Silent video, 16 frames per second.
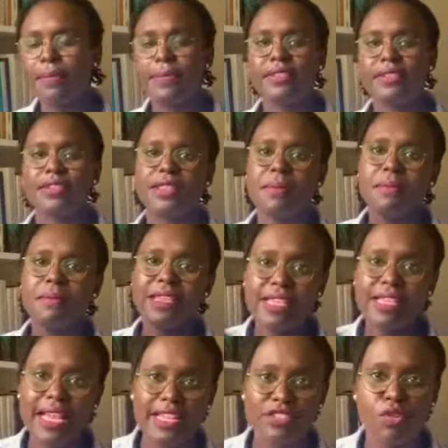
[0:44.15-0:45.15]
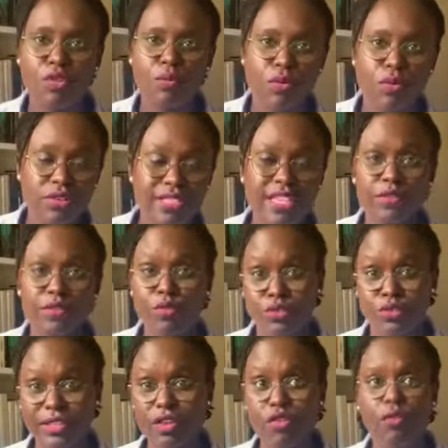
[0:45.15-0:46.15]
parce que des médias les ont portées et
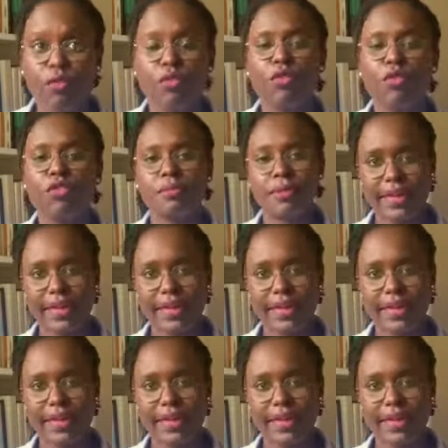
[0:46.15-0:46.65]
montrées au monde.